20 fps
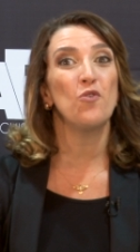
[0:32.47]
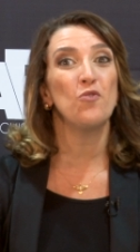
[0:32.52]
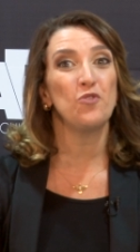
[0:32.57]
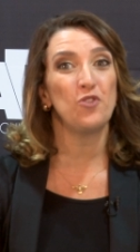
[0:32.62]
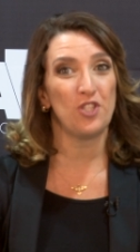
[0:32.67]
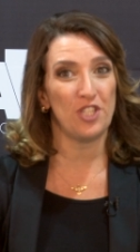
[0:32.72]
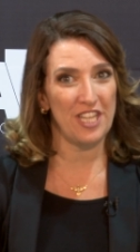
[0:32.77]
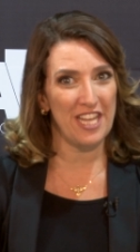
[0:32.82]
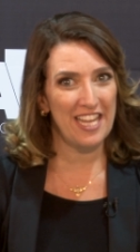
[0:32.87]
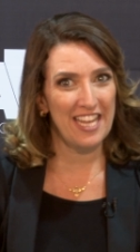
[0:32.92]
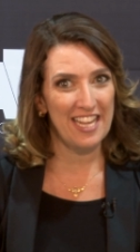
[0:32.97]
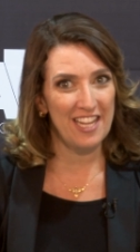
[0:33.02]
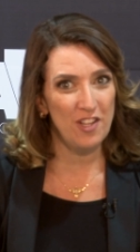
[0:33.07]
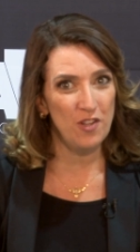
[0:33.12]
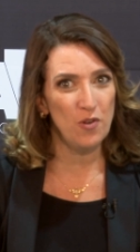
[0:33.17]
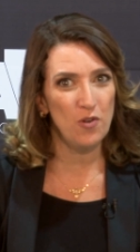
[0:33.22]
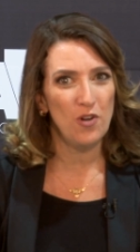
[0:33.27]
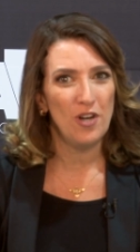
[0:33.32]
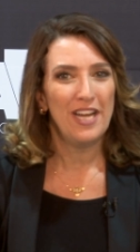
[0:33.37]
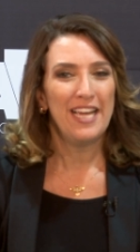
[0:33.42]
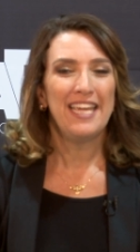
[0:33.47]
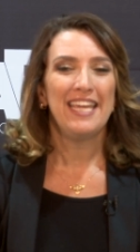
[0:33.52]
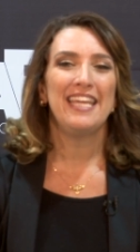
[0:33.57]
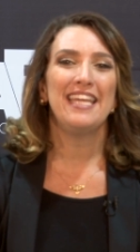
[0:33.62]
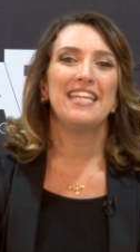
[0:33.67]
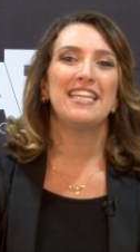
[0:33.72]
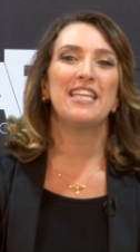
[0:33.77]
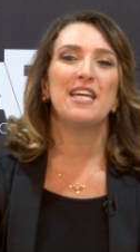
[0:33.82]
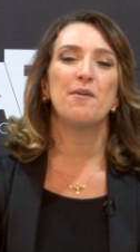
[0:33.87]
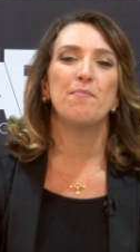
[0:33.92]
conselho
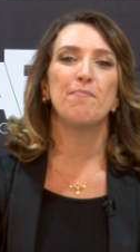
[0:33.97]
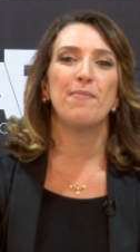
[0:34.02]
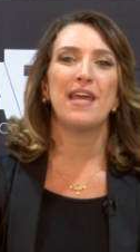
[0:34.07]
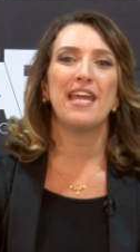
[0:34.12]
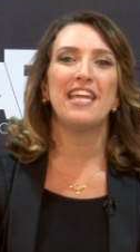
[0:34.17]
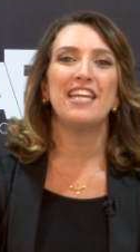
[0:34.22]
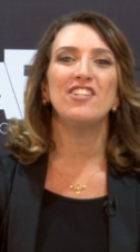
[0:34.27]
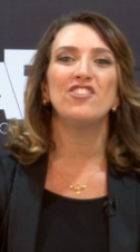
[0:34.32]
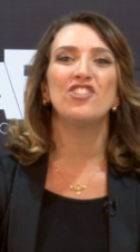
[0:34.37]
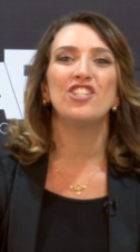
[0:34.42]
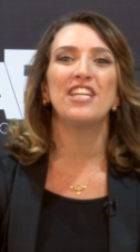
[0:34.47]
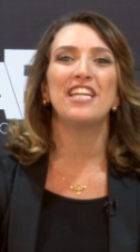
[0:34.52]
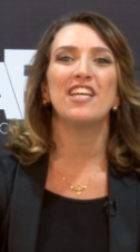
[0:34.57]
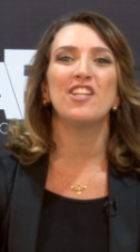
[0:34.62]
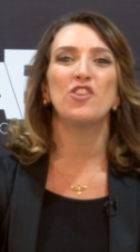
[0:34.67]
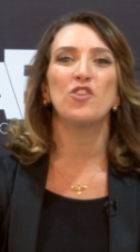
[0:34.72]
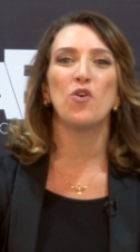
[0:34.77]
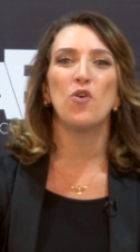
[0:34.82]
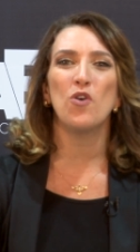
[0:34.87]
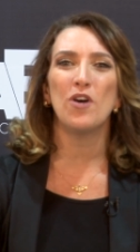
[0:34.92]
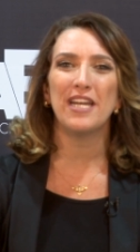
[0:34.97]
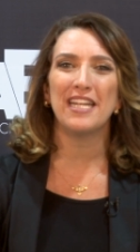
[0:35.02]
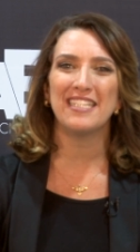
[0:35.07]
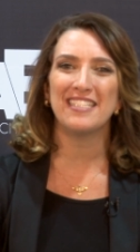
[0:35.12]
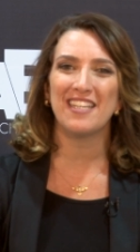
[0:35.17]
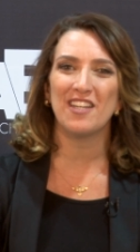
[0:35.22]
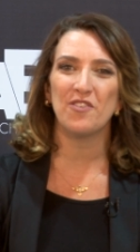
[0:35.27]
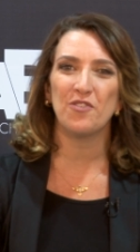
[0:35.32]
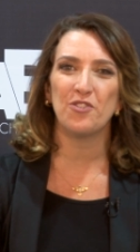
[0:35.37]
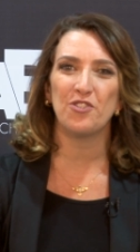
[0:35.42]
e também diretora
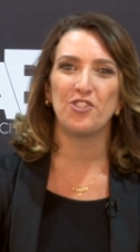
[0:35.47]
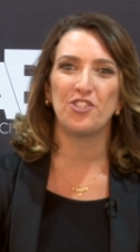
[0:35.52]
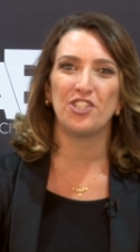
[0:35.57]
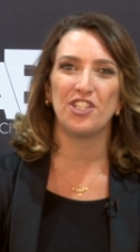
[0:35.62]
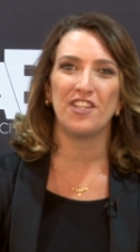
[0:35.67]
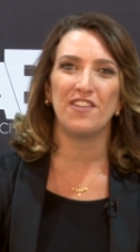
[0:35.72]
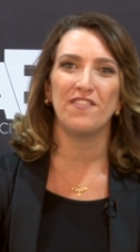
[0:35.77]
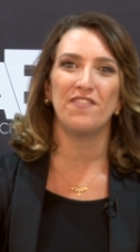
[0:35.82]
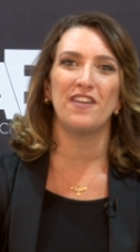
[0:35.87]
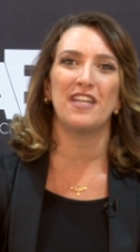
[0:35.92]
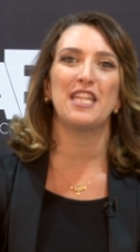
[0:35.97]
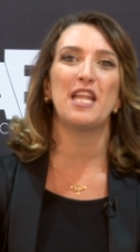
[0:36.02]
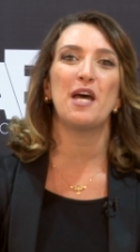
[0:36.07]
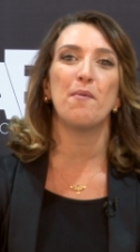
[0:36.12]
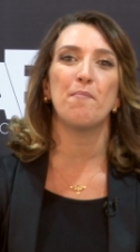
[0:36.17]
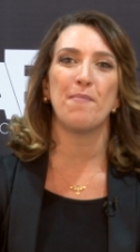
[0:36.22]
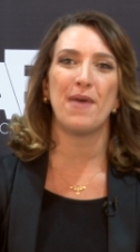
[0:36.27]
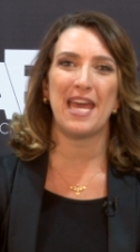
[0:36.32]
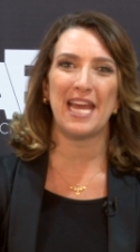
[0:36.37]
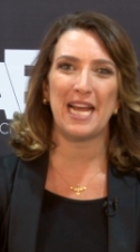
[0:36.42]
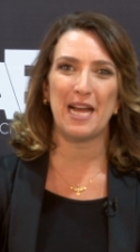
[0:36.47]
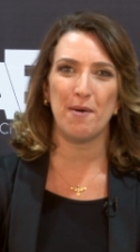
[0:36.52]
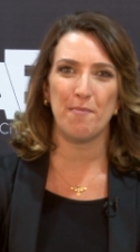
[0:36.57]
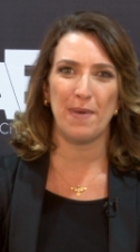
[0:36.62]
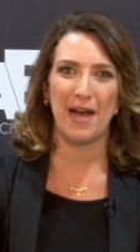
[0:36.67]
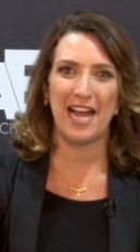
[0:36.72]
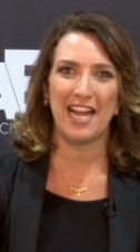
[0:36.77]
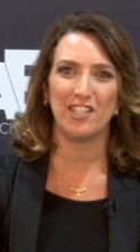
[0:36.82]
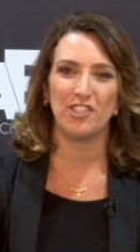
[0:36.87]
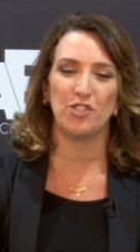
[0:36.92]
executiva da Mega
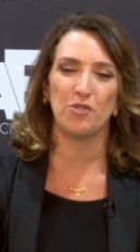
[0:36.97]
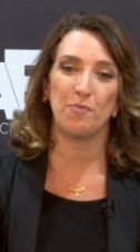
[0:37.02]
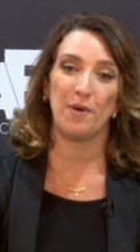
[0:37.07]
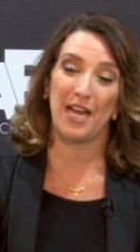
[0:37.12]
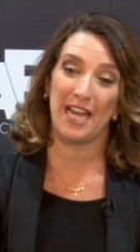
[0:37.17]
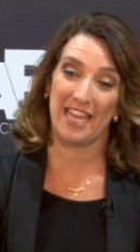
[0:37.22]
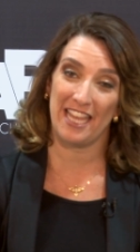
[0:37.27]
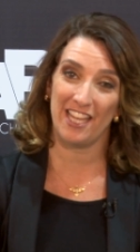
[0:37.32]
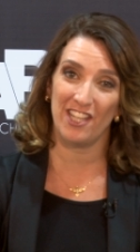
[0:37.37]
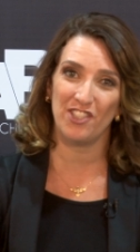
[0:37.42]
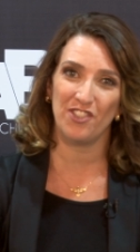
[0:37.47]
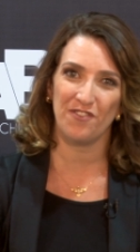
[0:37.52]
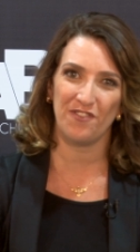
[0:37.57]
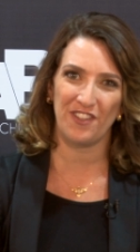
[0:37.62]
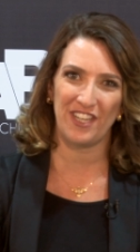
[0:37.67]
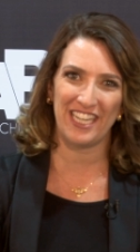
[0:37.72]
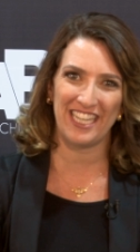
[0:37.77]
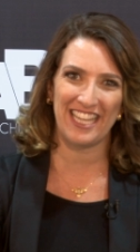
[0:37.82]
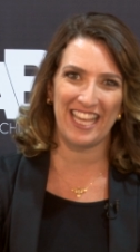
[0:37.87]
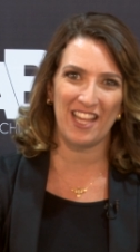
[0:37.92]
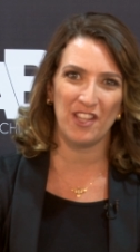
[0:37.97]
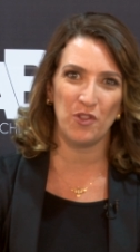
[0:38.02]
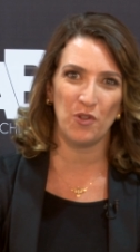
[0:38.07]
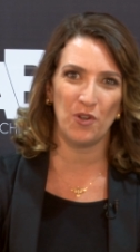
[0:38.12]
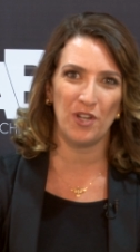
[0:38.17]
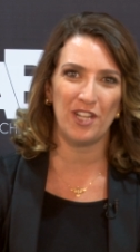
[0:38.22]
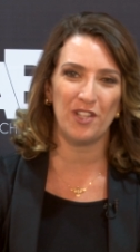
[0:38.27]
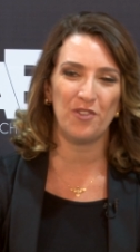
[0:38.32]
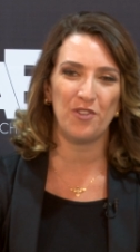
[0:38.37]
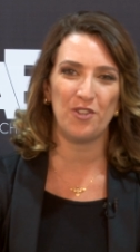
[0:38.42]
Mate, uma rede
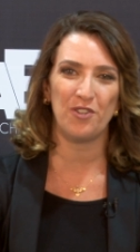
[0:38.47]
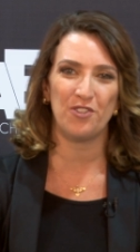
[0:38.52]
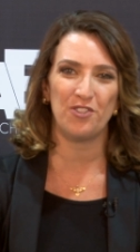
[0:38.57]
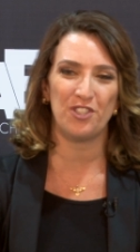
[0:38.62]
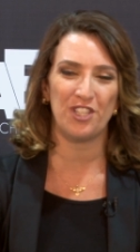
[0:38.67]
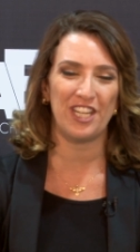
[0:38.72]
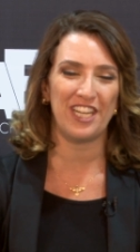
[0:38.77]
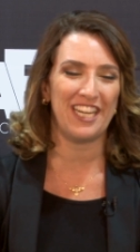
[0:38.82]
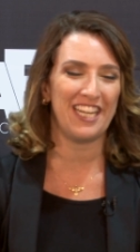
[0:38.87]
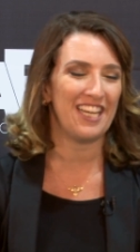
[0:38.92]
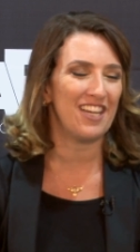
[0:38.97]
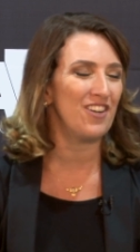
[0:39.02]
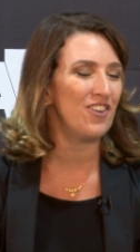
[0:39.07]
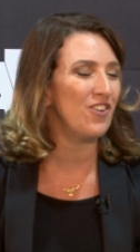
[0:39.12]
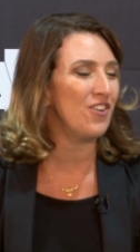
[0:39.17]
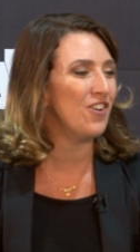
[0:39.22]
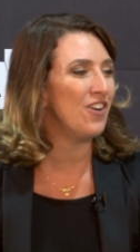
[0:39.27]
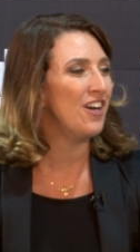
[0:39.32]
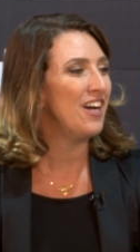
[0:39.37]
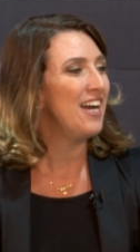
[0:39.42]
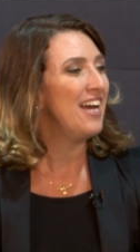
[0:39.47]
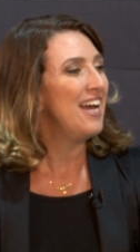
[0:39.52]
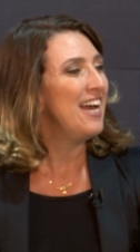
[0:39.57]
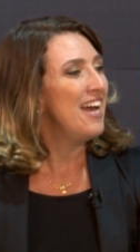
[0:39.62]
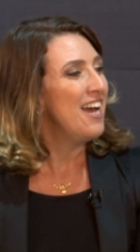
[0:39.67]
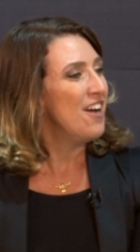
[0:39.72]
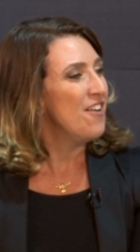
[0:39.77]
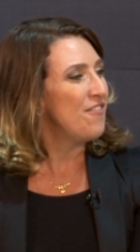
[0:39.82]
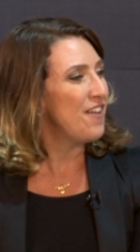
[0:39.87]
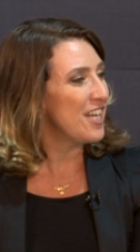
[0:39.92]
franqueadora do Rio de Janeiro.
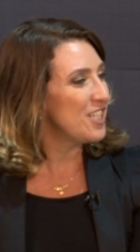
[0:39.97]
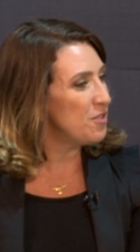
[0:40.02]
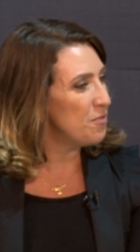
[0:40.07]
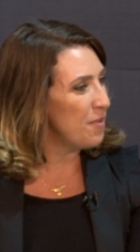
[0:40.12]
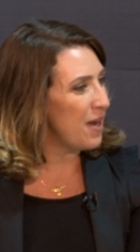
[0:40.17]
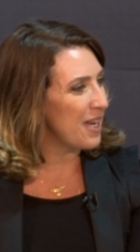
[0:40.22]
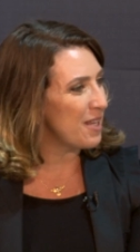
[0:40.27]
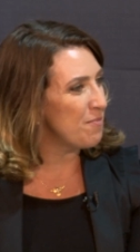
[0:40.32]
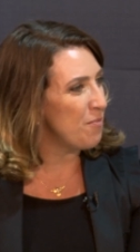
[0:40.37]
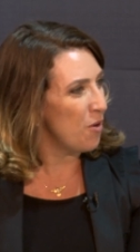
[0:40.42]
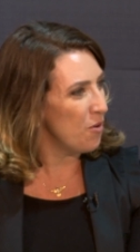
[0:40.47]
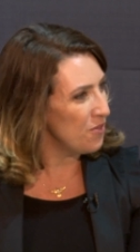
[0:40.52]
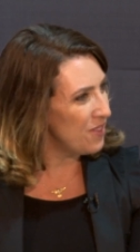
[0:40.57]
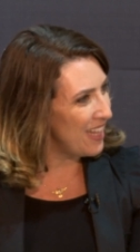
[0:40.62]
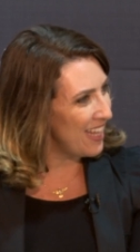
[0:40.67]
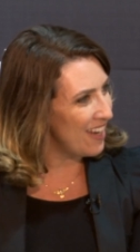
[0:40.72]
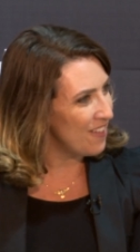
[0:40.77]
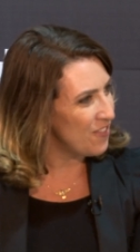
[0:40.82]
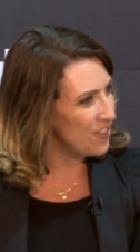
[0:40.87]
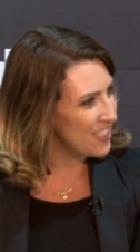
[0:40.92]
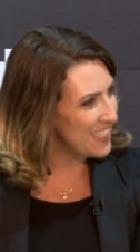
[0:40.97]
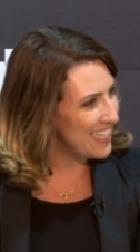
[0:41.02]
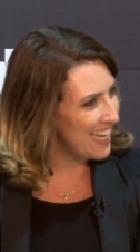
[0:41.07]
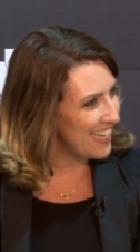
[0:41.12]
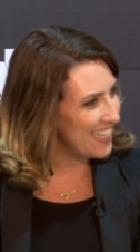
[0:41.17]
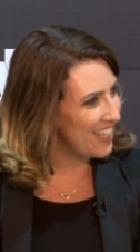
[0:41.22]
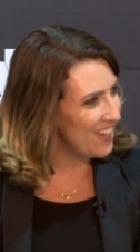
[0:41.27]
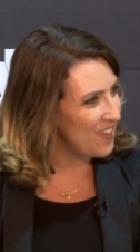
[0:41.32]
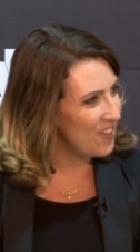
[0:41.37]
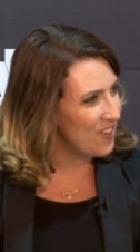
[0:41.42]
Fátima, que bom ter
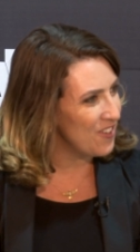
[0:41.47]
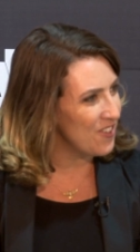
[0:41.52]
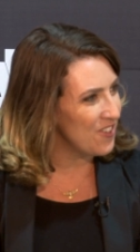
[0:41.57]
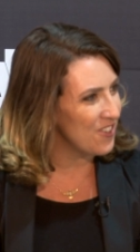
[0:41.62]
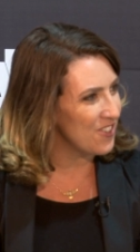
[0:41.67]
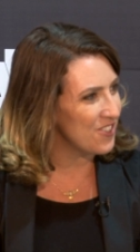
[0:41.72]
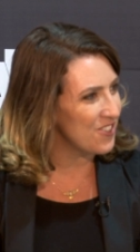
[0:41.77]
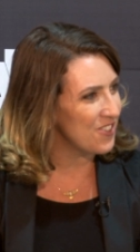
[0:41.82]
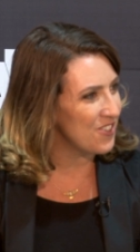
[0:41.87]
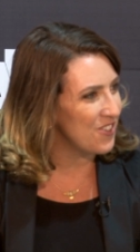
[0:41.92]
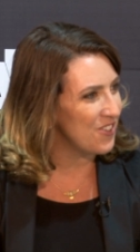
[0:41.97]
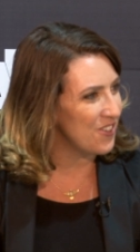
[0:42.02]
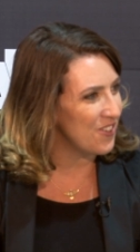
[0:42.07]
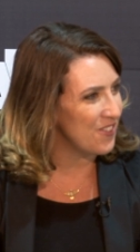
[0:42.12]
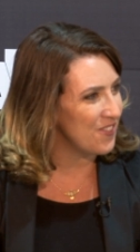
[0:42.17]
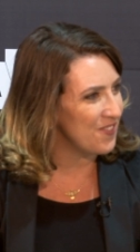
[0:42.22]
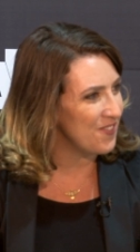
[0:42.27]
você aqui conosco.